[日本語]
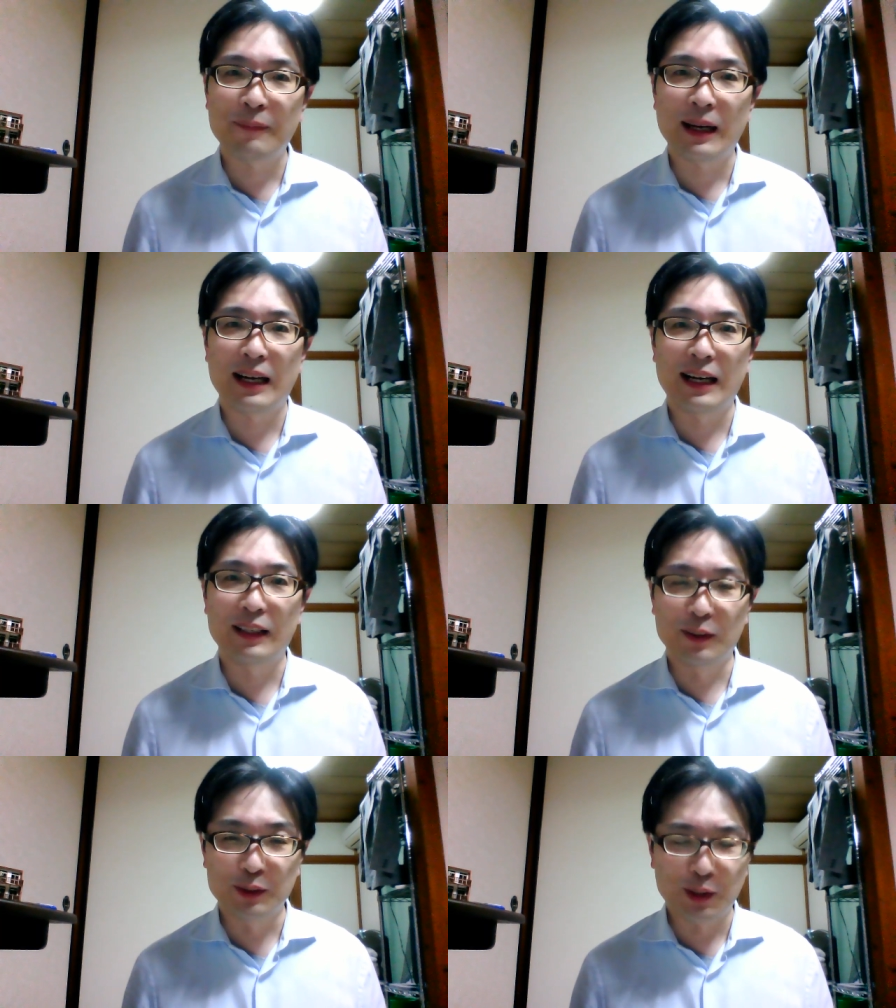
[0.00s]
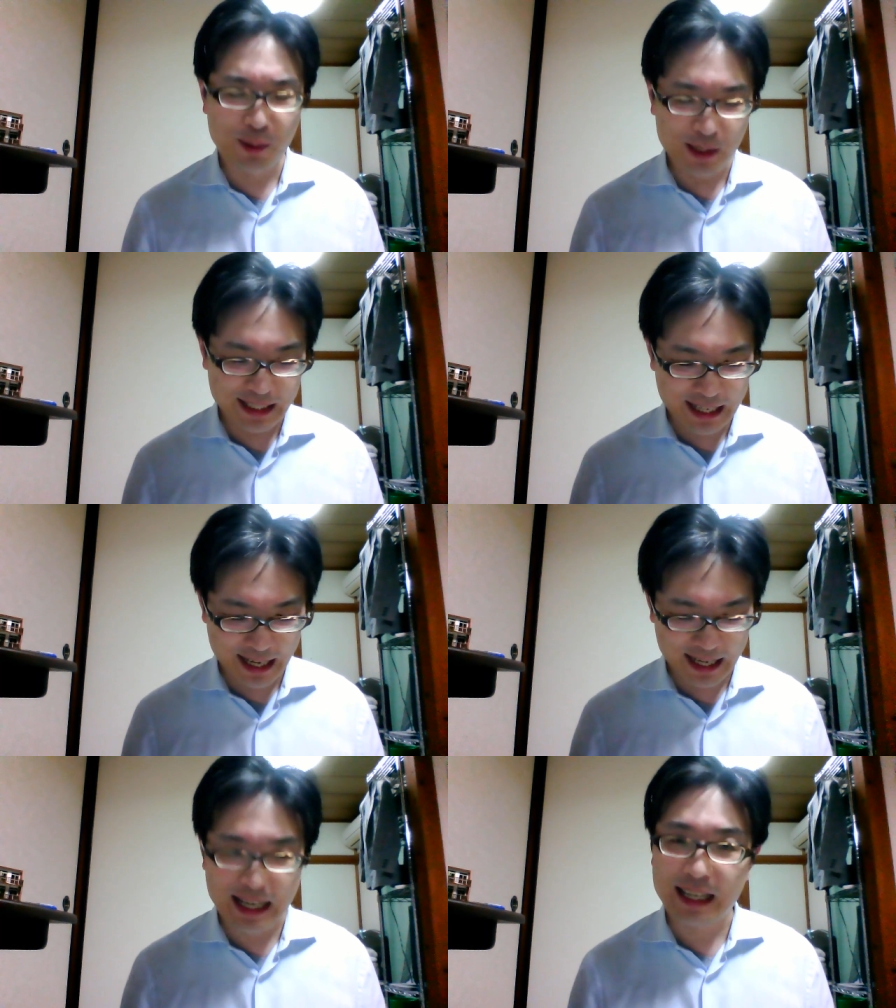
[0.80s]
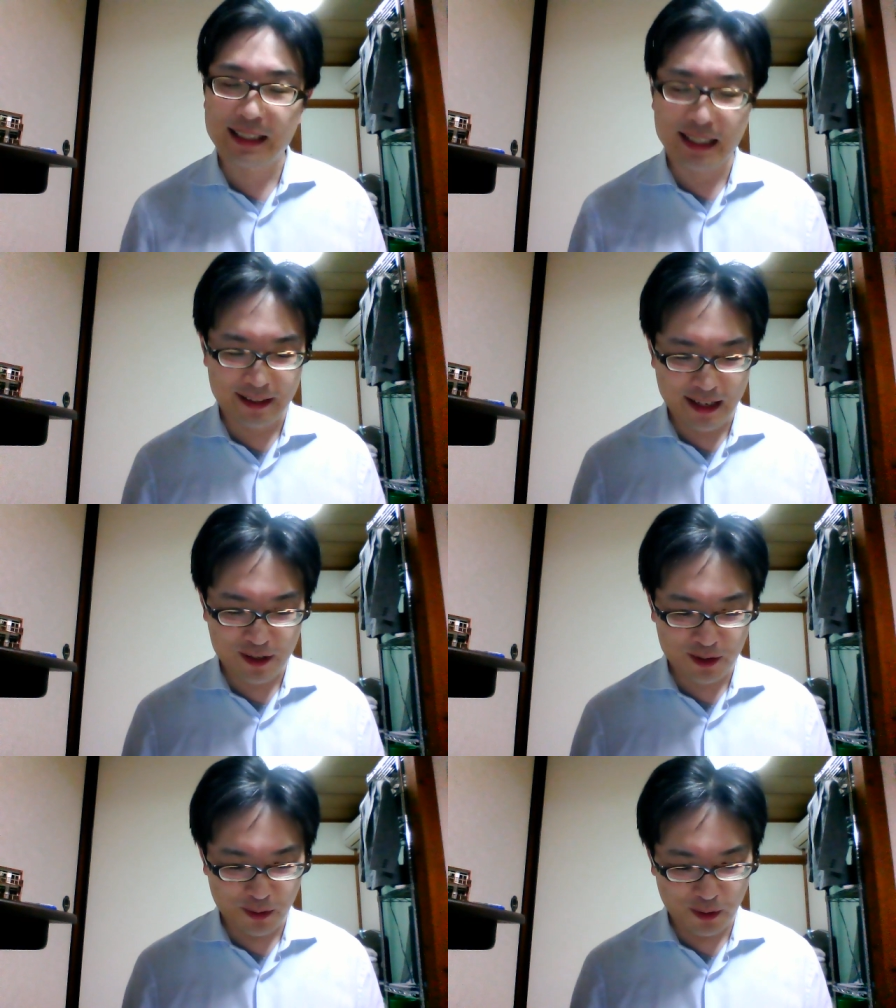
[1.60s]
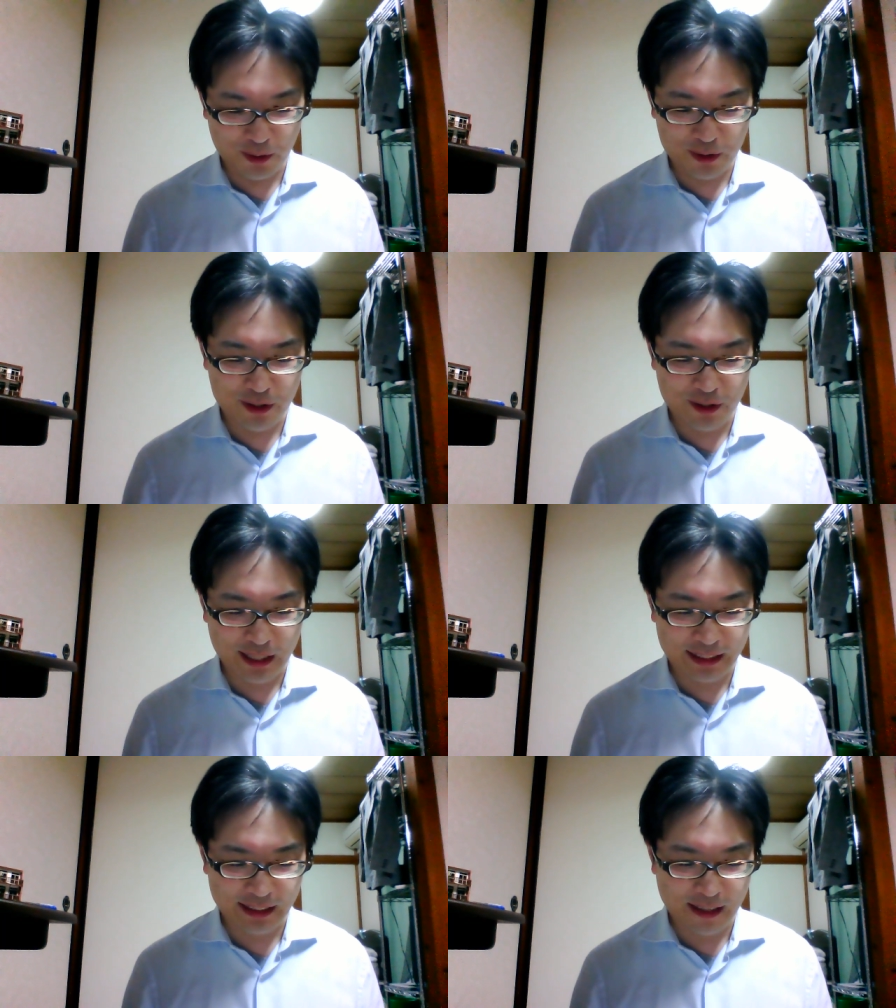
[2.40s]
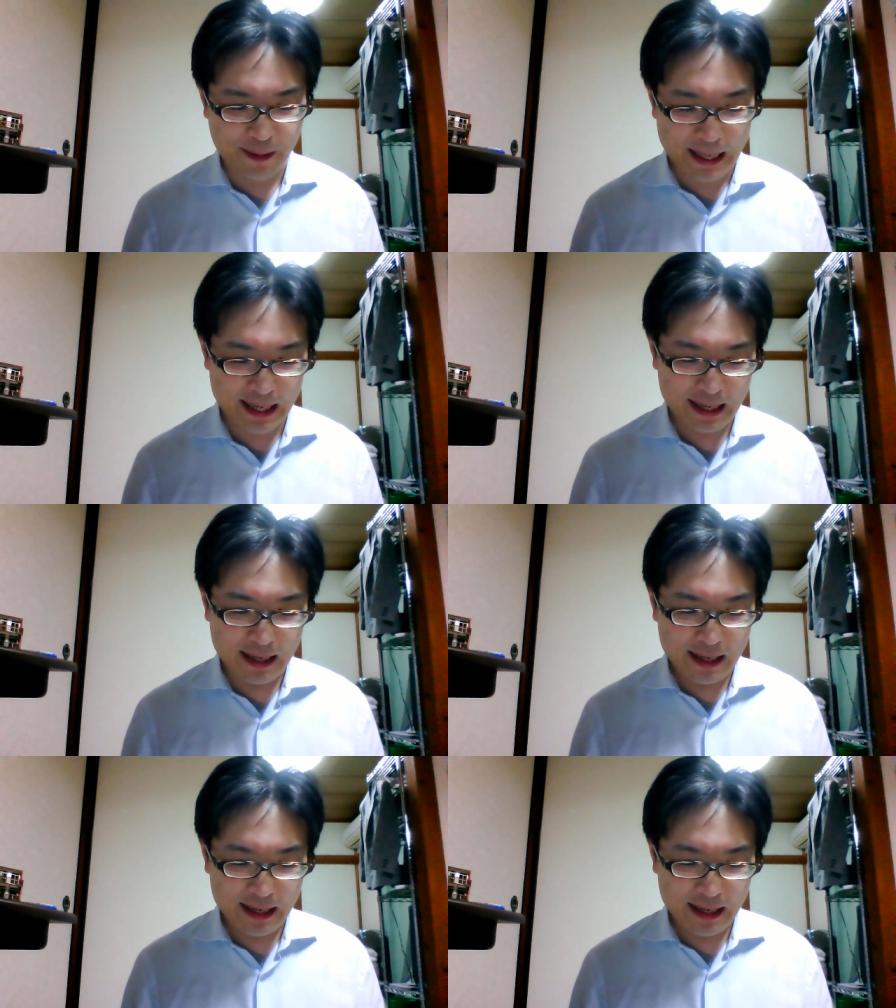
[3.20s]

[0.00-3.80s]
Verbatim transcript: まあ、あの無許可で、えー、砂利採取を続けたため、